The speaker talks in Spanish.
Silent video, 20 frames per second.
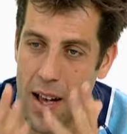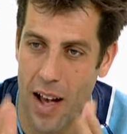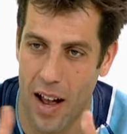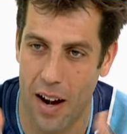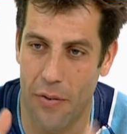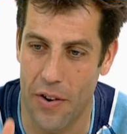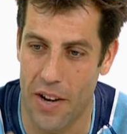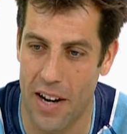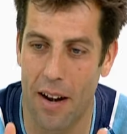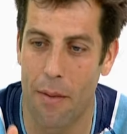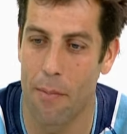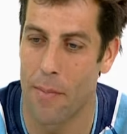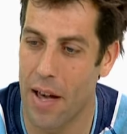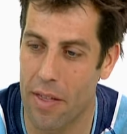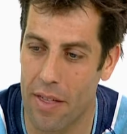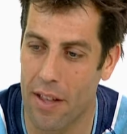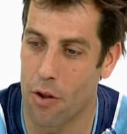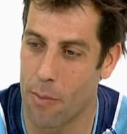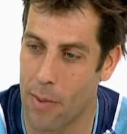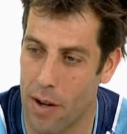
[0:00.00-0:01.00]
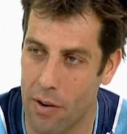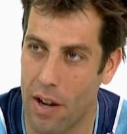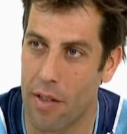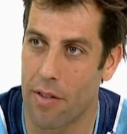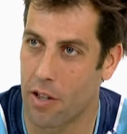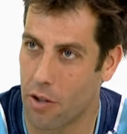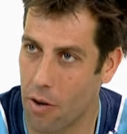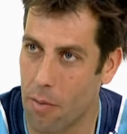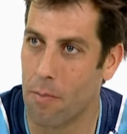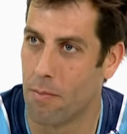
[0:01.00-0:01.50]
Al final me hace tomar una
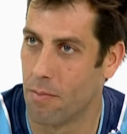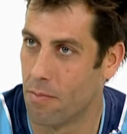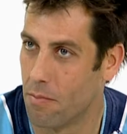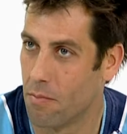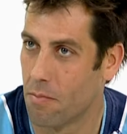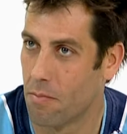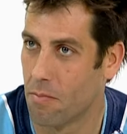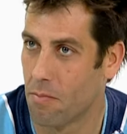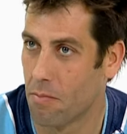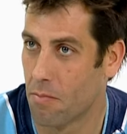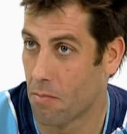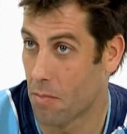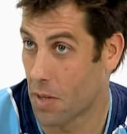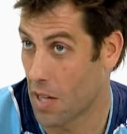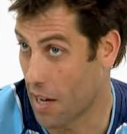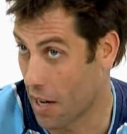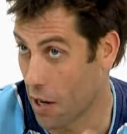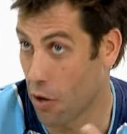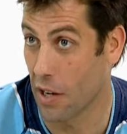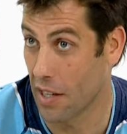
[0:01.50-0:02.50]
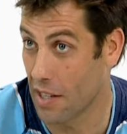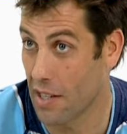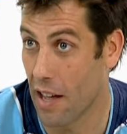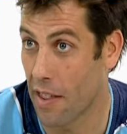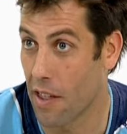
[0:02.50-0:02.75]
decisión que creo que es la